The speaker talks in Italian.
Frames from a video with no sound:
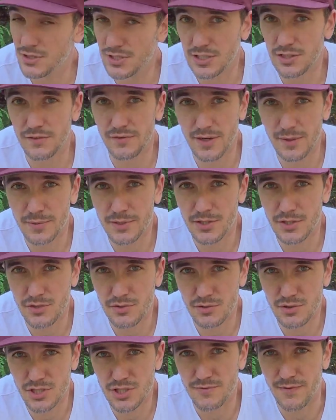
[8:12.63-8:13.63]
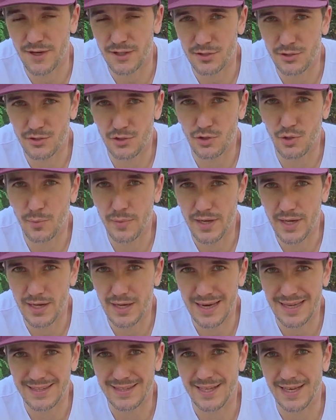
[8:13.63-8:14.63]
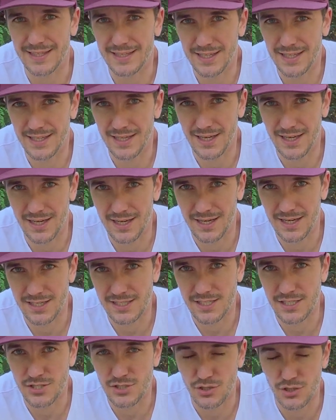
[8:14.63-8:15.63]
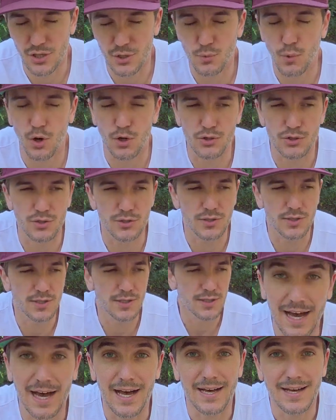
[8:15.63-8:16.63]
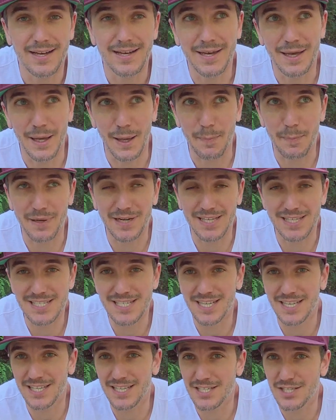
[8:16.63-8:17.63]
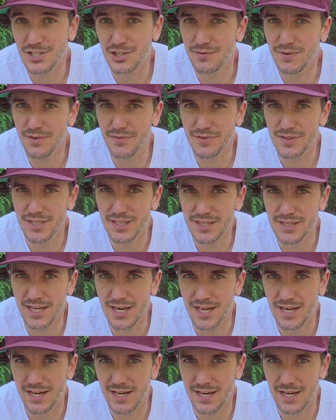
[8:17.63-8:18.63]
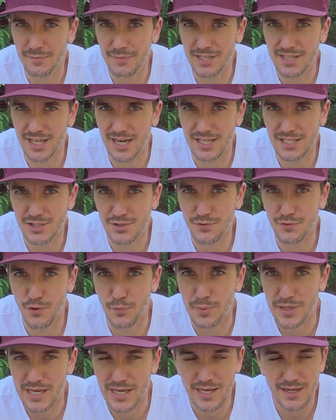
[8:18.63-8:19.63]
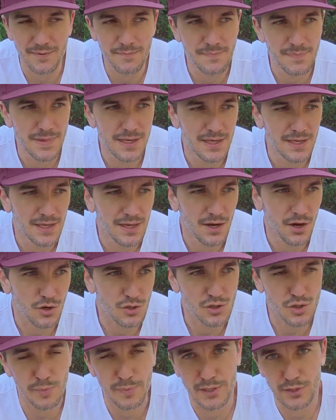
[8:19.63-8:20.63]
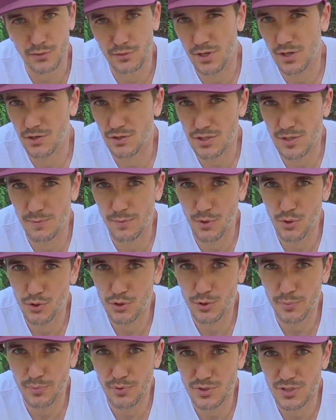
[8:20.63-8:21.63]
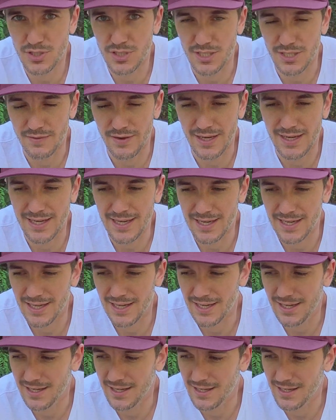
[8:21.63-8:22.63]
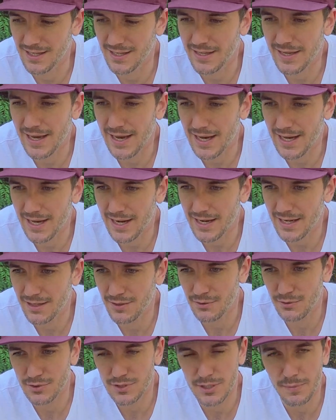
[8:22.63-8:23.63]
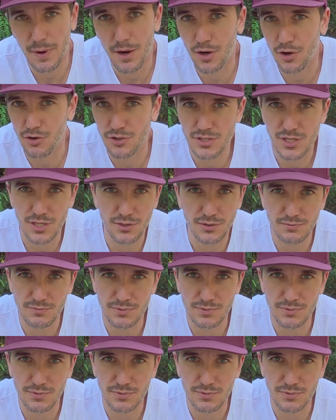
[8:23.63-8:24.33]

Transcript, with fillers: sono stato veramente soddisfatto di come è andata la, la sessione nuoto. Ah, e per chi si chiedesse dove è finita la, la mia talassofobia, ho scoperto una cosa molto positiva, che in gara l'ultima cosa